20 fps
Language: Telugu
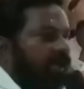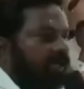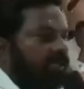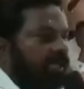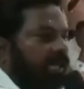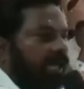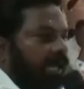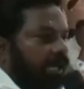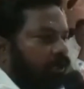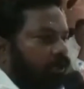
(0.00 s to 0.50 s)

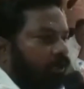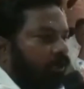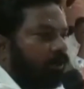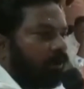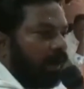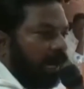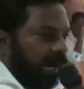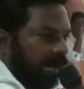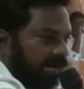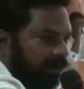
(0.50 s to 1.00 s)
చేశారు
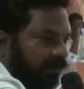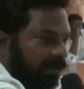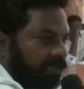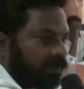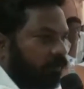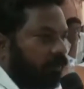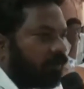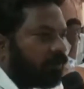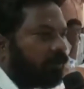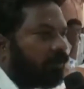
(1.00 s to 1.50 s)
దీంతో
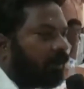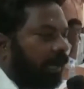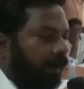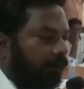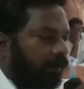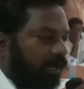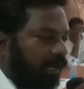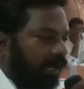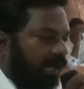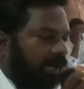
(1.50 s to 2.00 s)
బాబీ
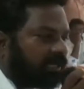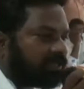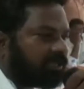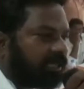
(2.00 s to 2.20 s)
నగేష్